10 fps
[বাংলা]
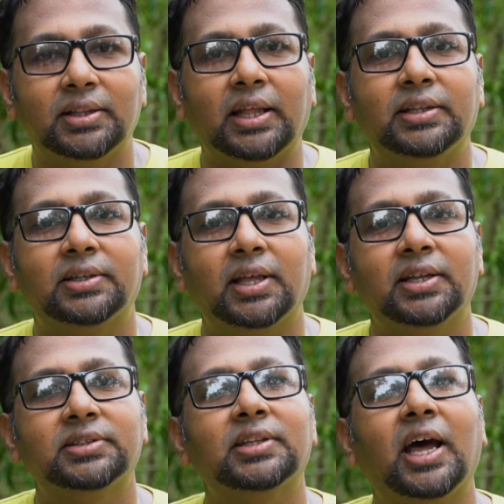তাদের
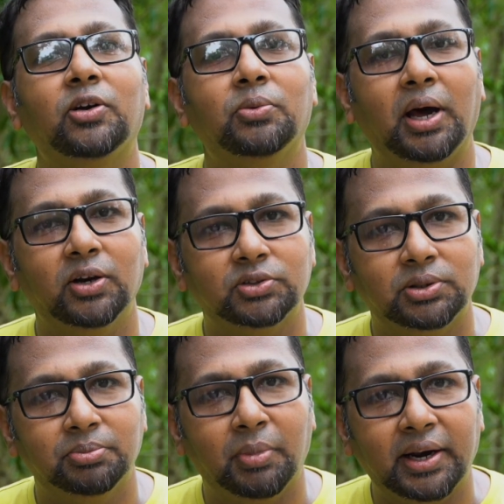তারা যাতে আরও ভালো
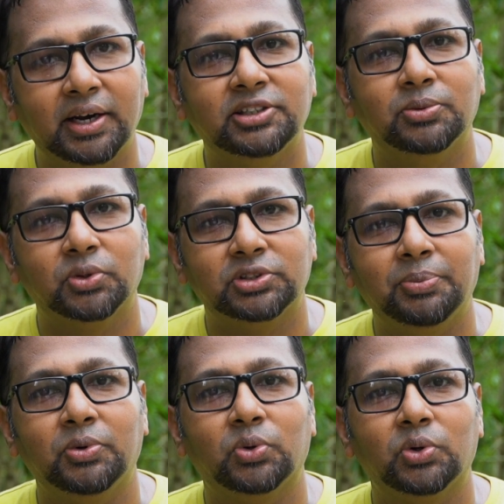মানের জীবন
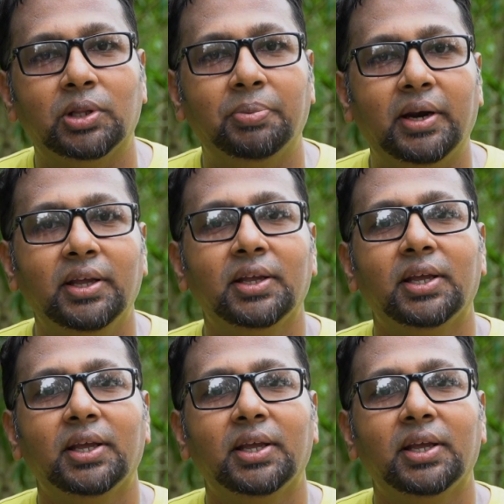যাপন করতে পারে